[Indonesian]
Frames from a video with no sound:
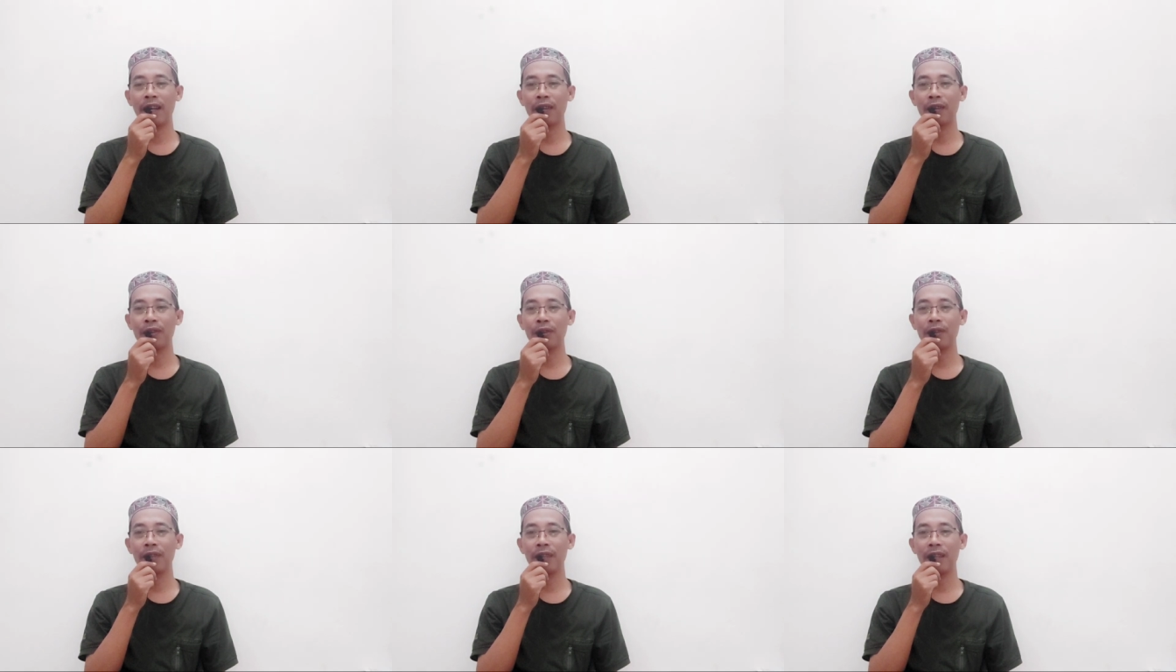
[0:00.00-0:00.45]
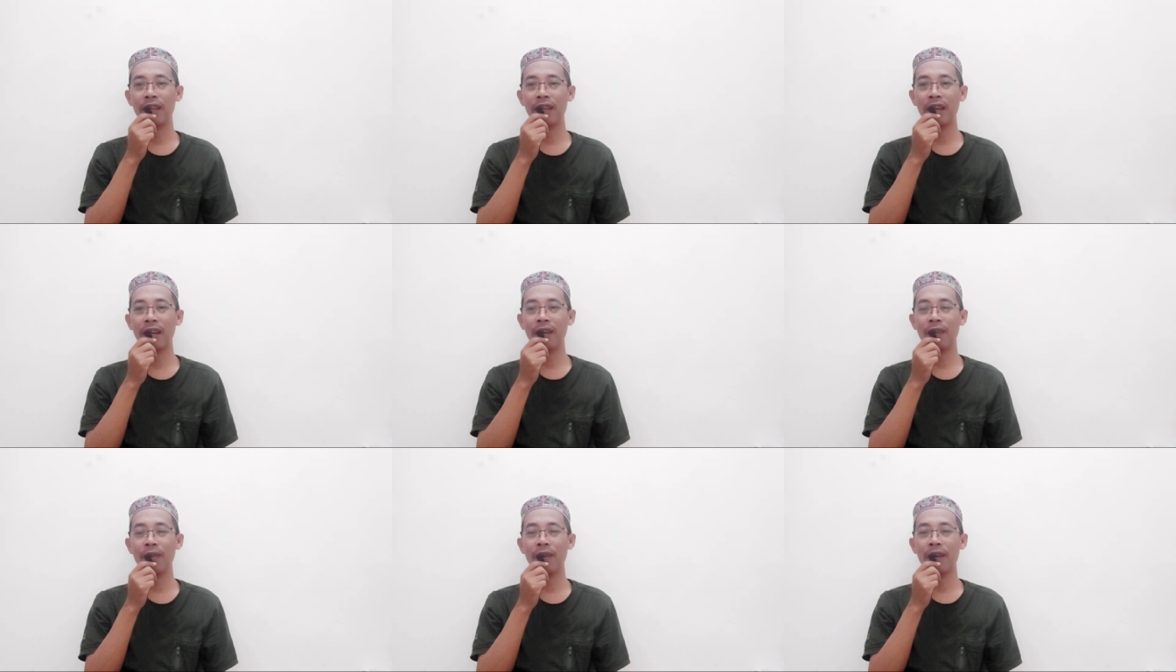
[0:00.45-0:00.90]

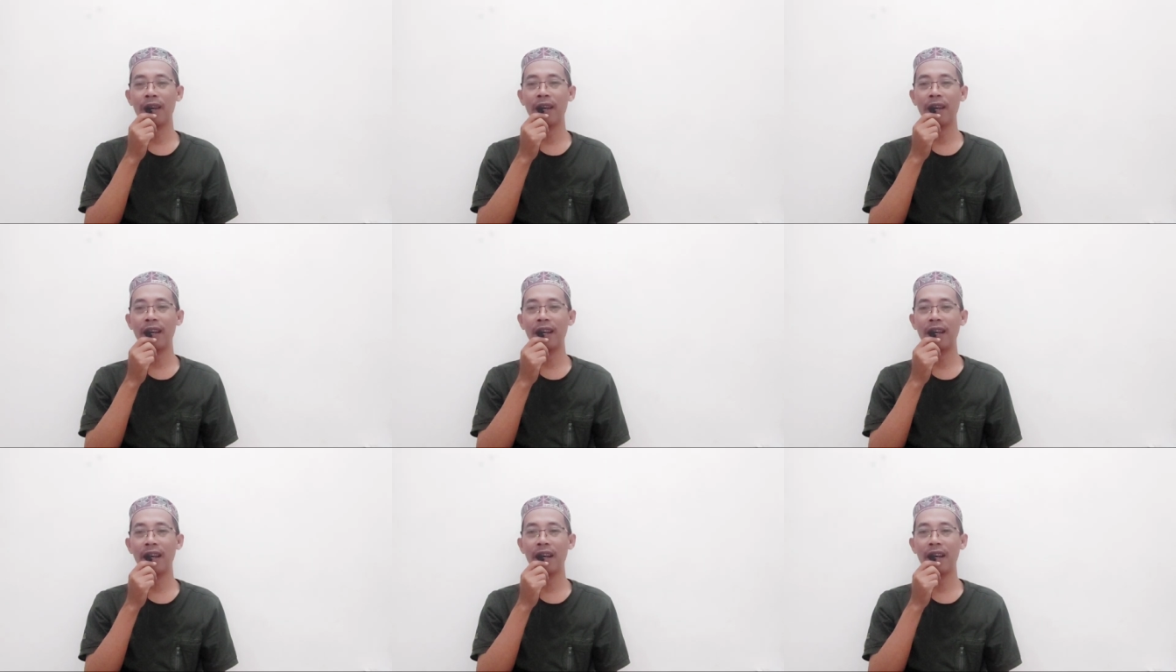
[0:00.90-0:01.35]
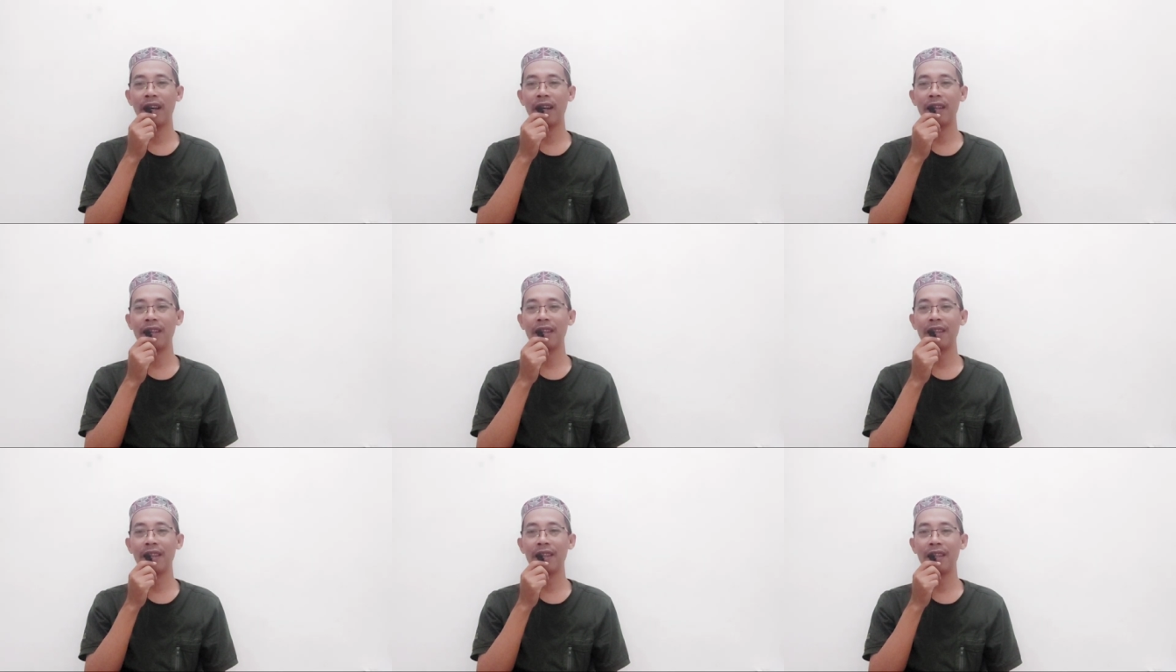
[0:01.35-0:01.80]
rasulillah wa ala
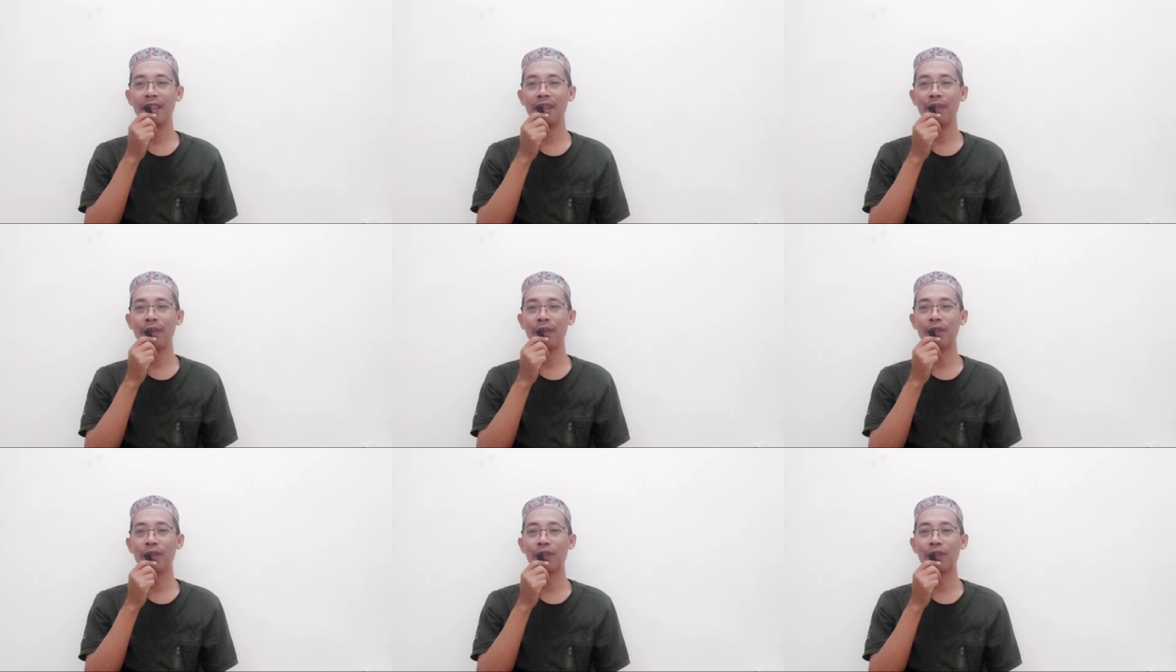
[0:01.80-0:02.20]
alihi wa